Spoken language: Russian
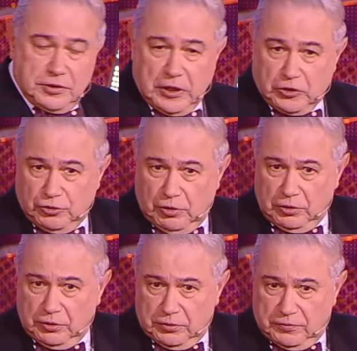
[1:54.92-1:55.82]

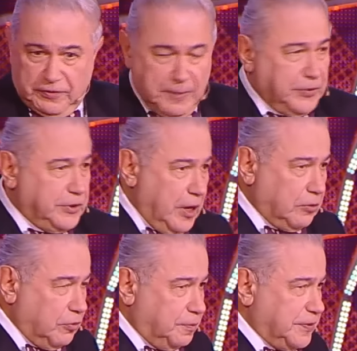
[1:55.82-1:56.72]
Зашел в
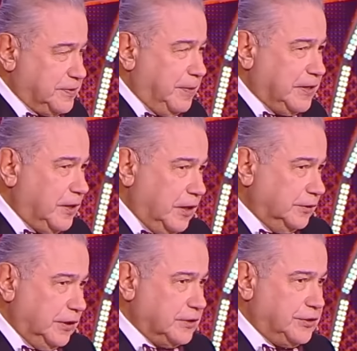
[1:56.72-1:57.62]
аптеку, посмотрел
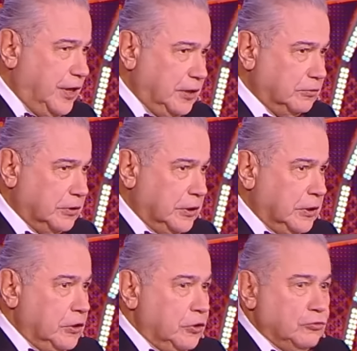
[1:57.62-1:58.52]
на цену,
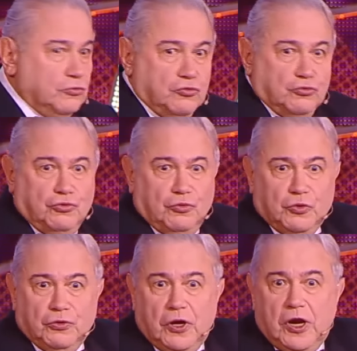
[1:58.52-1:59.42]

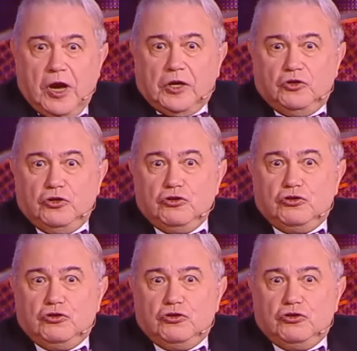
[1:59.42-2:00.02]
думаю, легче